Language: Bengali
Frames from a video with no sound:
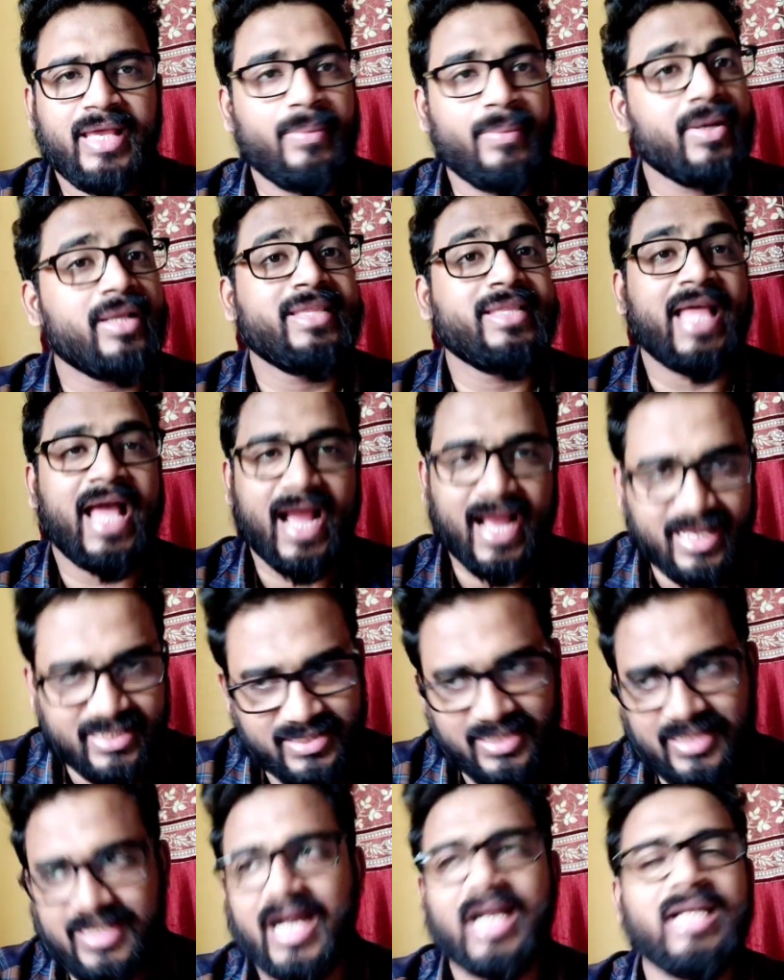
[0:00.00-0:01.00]
এবারে দেখা
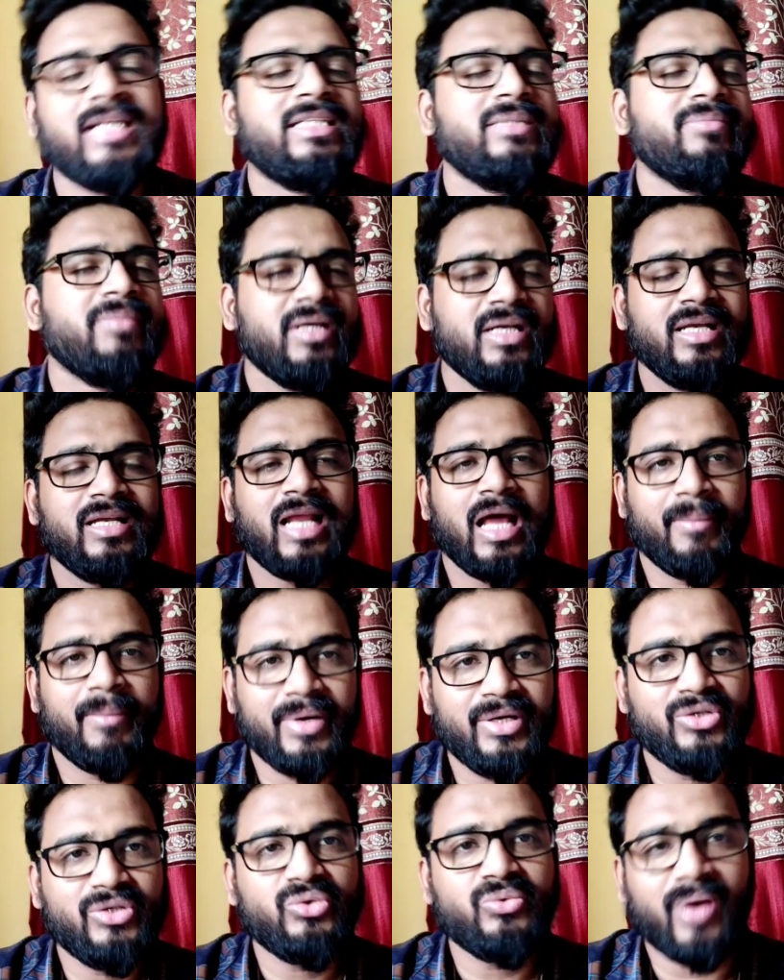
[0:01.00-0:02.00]
যাক আলটিমেটলি
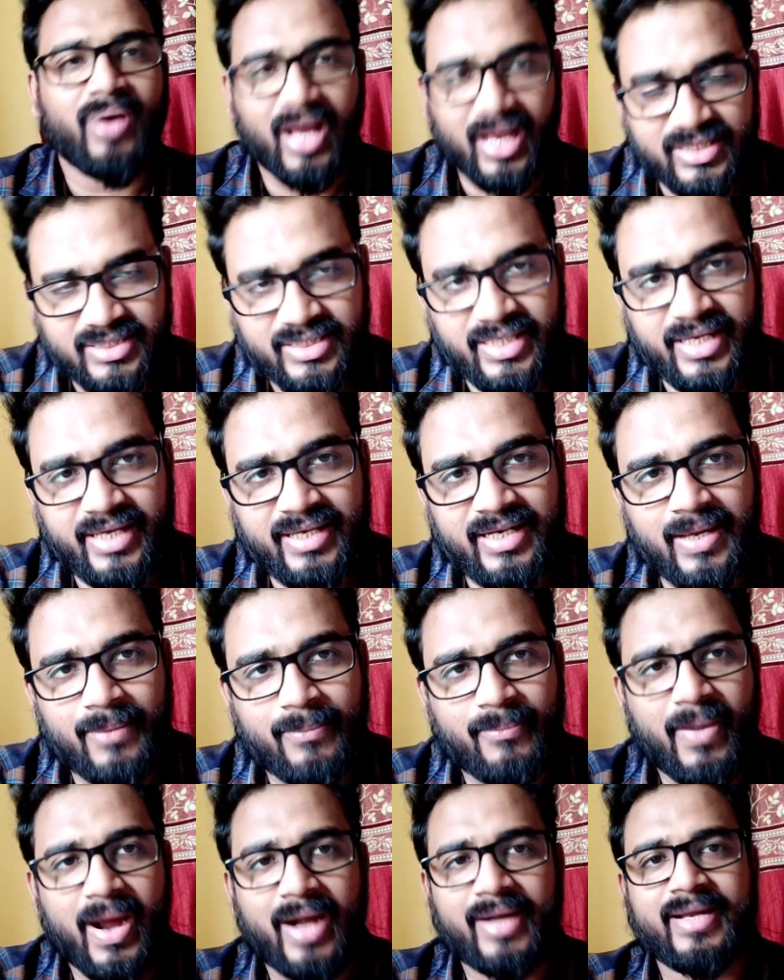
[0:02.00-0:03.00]
রাবান টু আসে কিনা
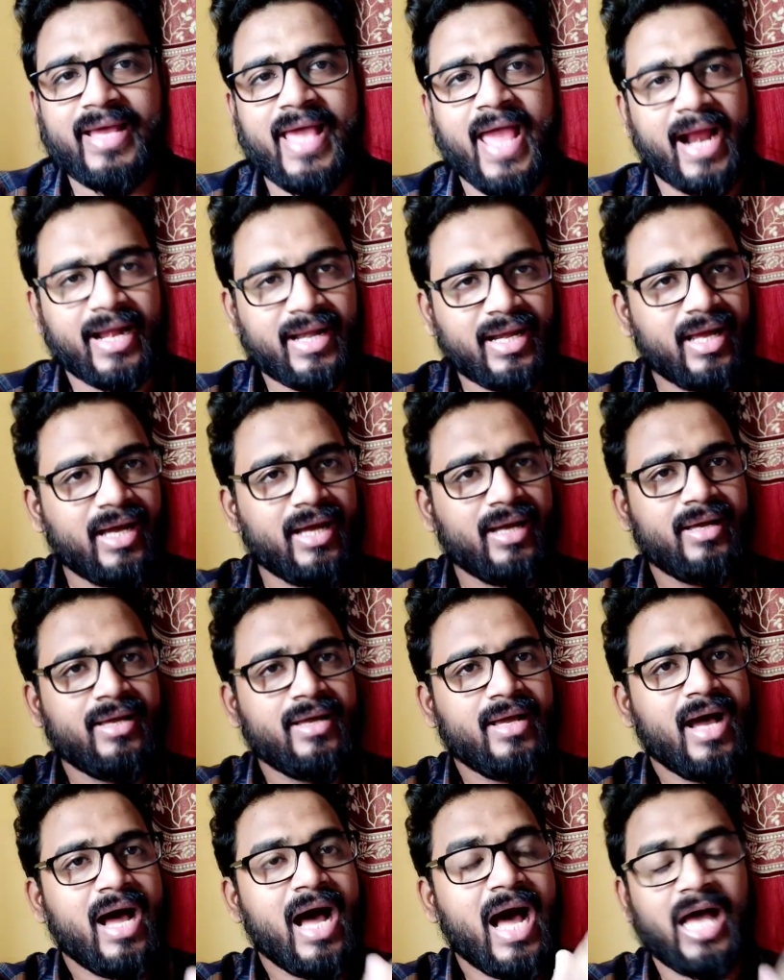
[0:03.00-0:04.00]
বাট একটা
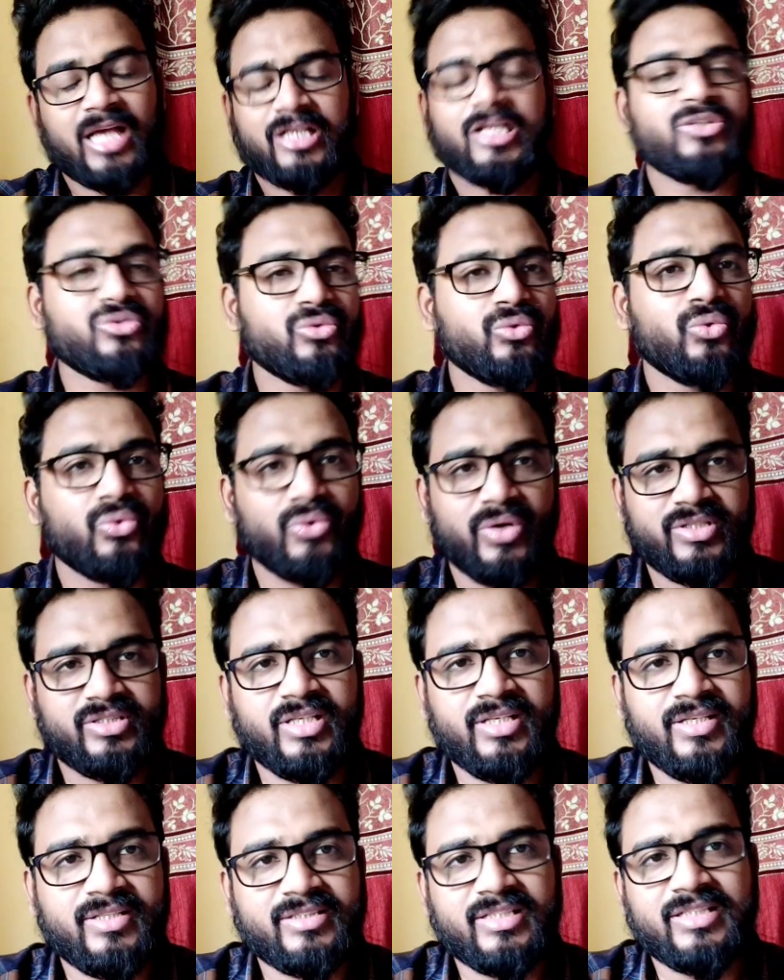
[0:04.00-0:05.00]
আশা তো
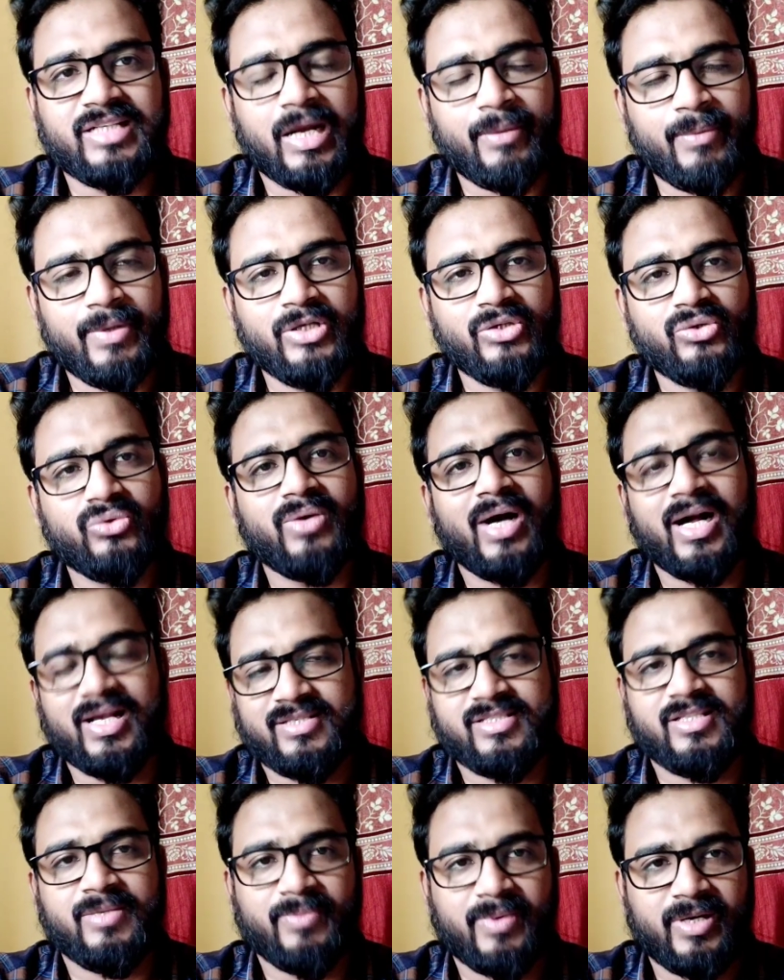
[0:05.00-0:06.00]
রয়েছেই যে রাবান টু
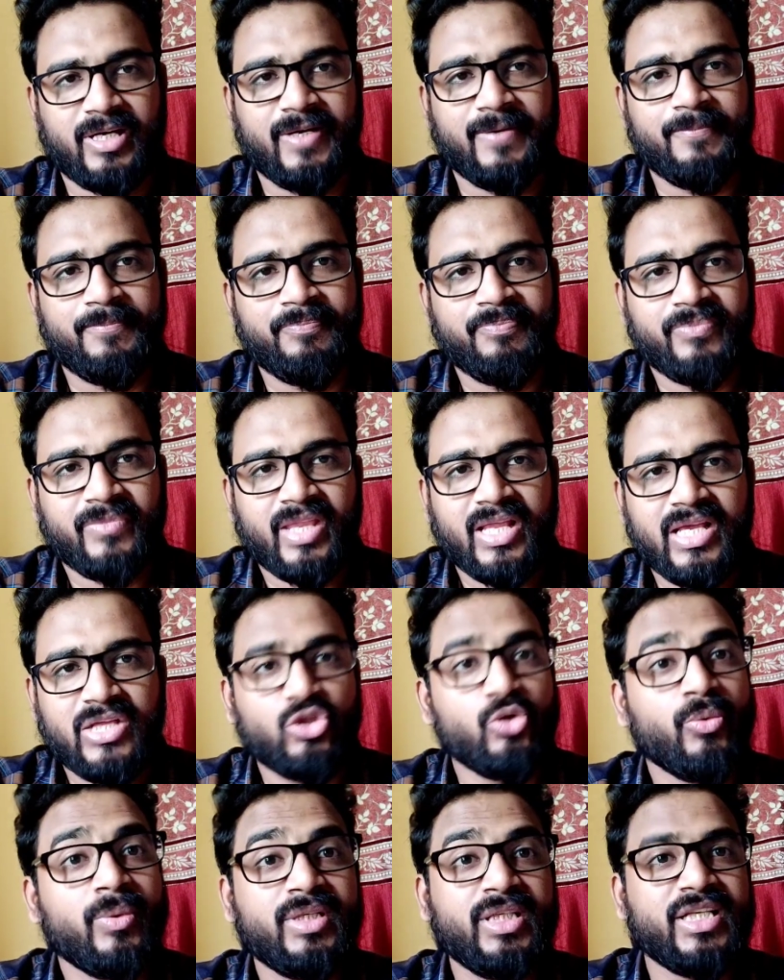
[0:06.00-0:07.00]
আসতে পারে
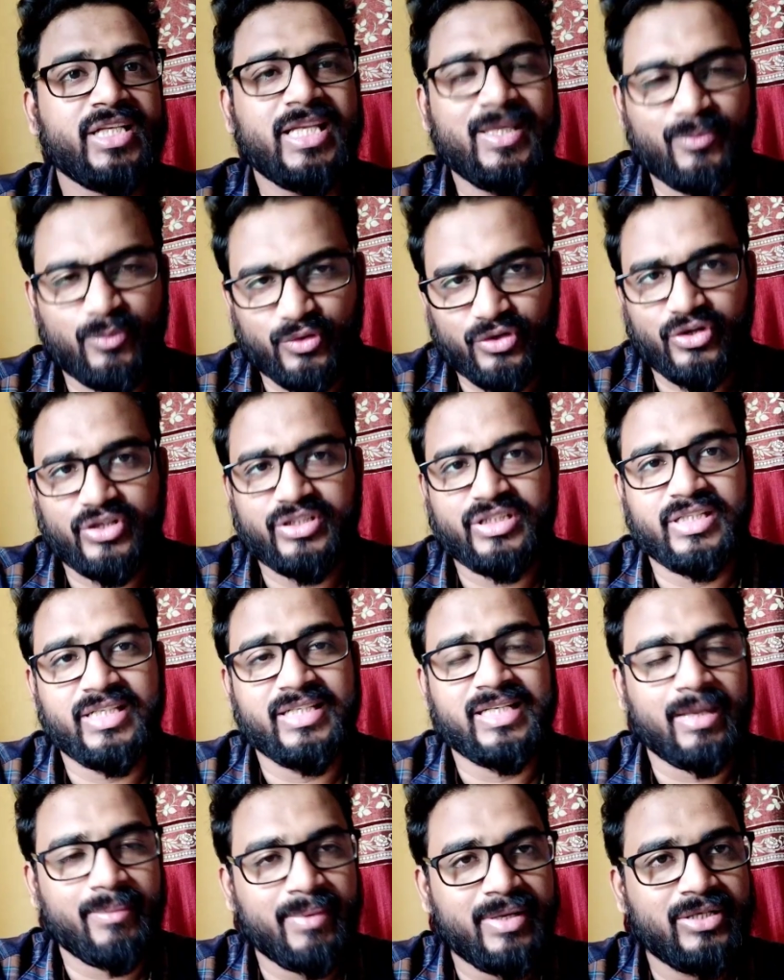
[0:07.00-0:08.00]
তোমাদের কি মনে হয় যে
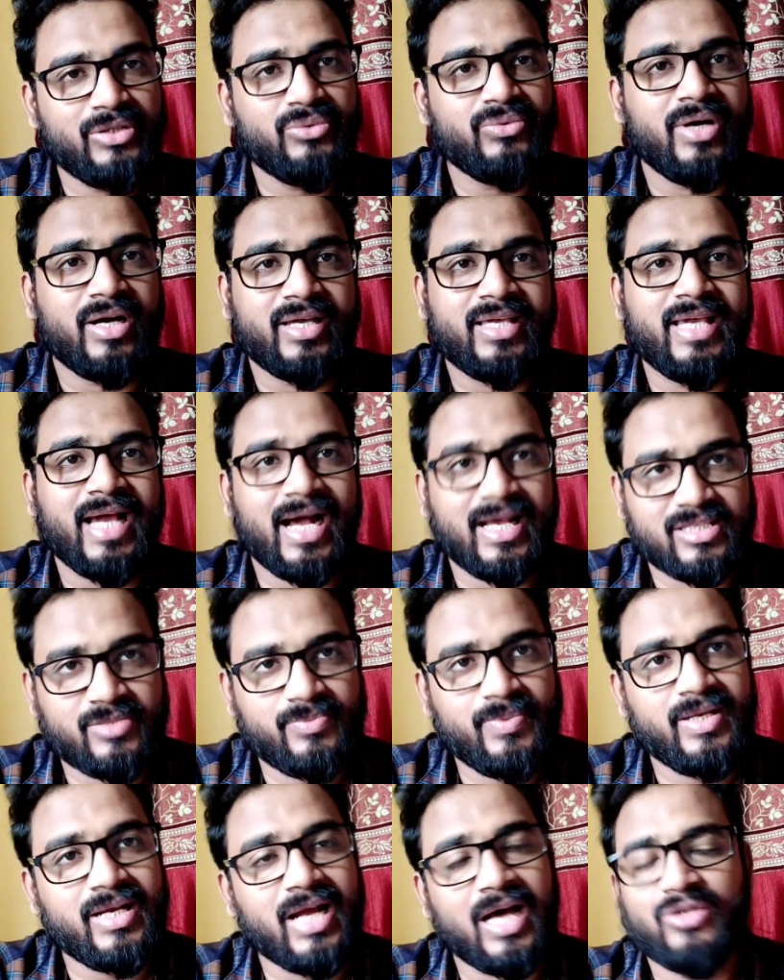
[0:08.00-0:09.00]
রাবান টু কি
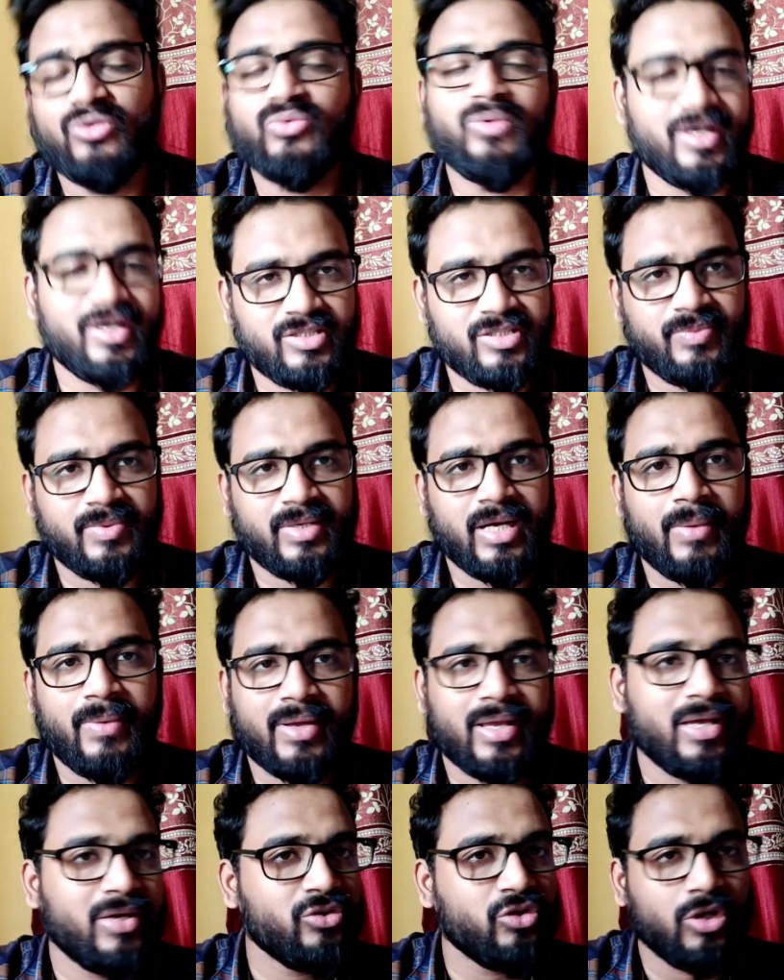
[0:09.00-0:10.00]
আসবে না আদৌ আসবে না
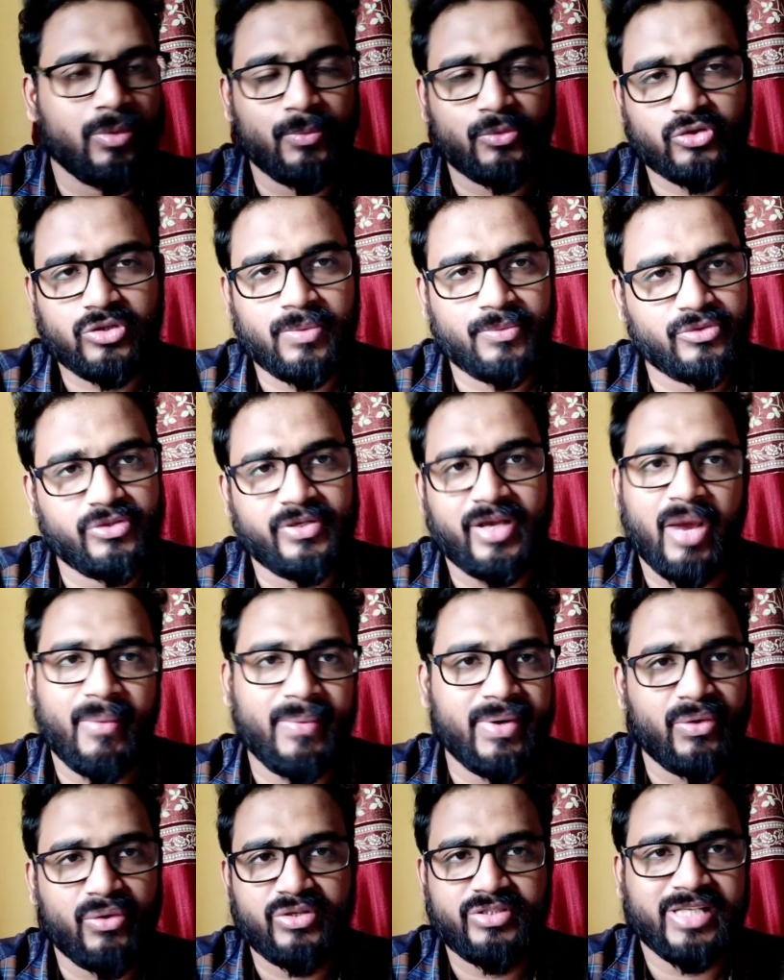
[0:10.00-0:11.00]
আমাকে কিন্তু অবশ্যই অবশ্যই
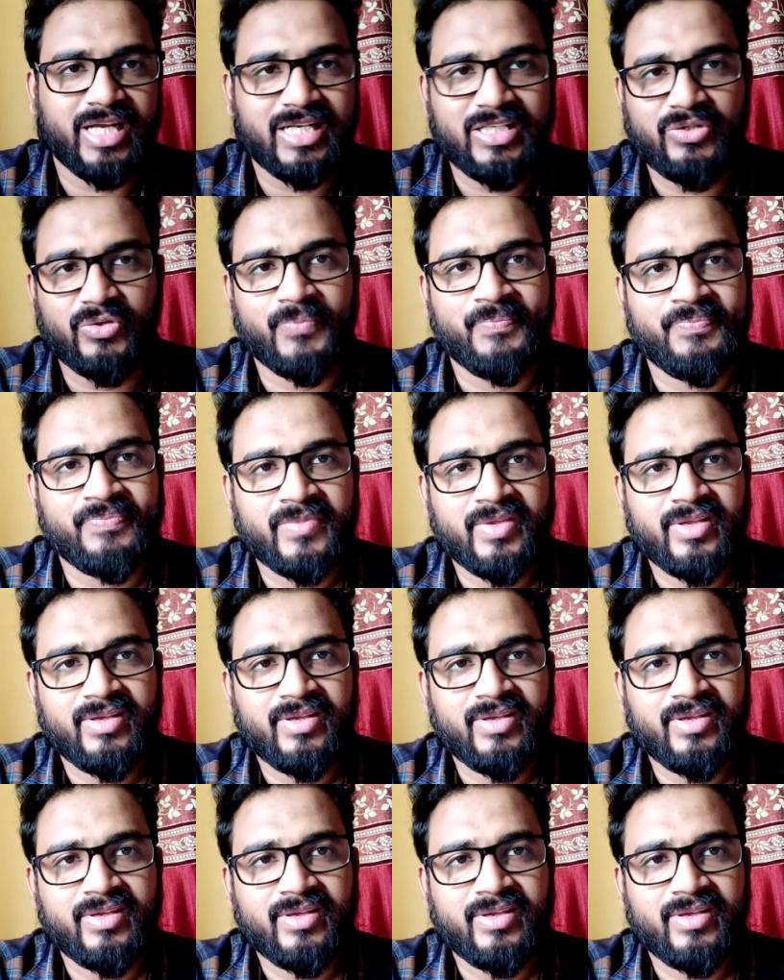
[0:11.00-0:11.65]
কেমন করে জানিও